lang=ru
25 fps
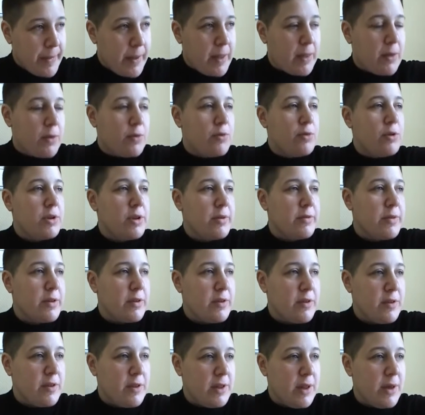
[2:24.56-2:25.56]
эти
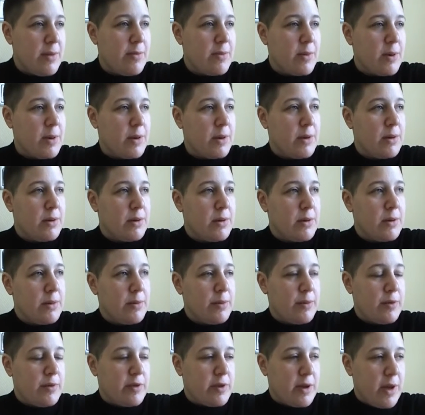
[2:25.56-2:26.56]
культовые системы,
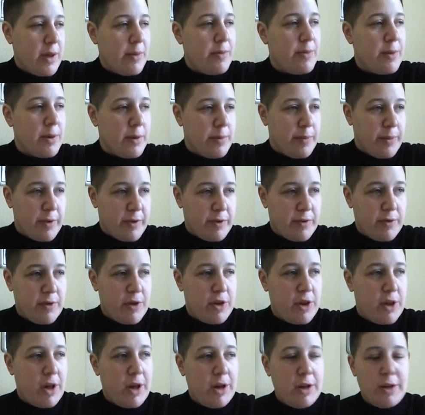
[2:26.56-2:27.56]
э, пускай бы
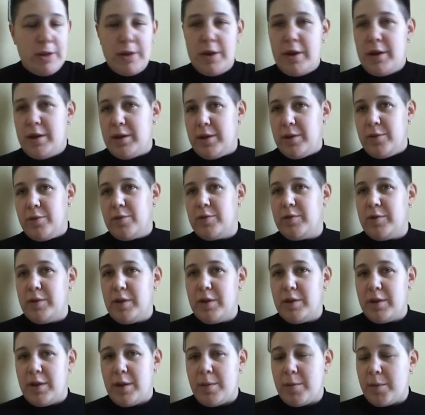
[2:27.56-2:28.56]
просвещали на
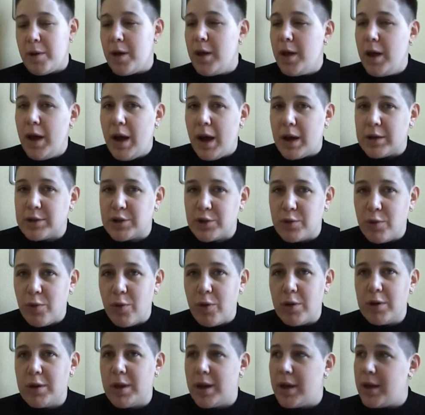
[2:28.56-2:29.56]
религиозные темы. А
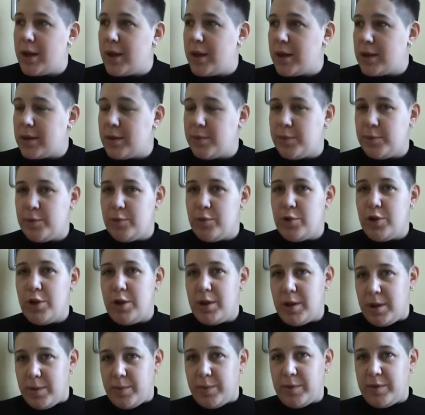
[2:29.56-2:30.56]
школа – это
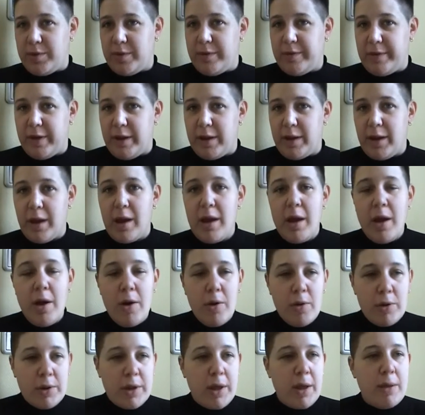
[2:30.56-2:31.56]
получение образования.
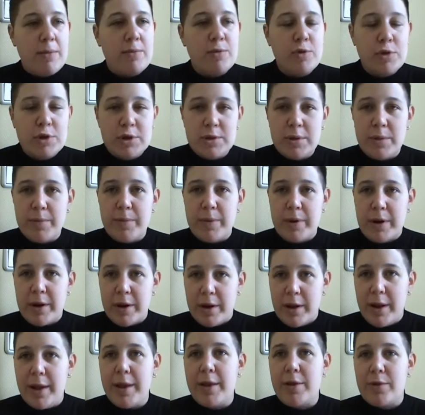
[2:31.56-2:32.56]
Окей, можно про
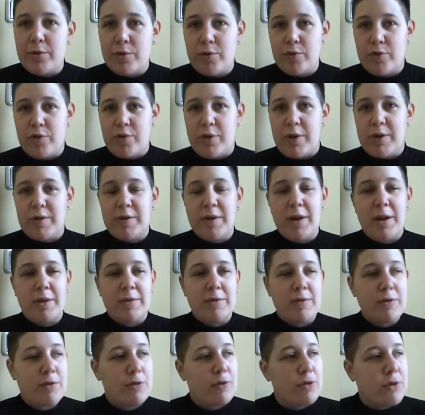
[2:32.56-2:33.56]
религию тоже
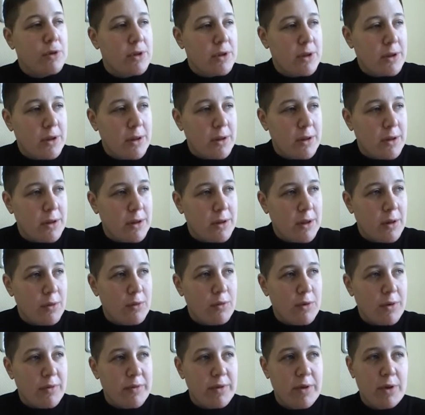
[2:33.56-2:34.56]
рассказывать, но не не на
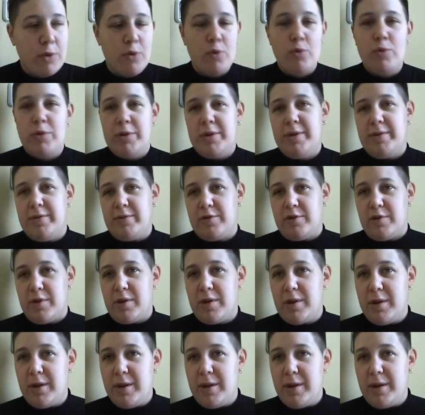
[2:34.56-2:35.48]
уровне культов же.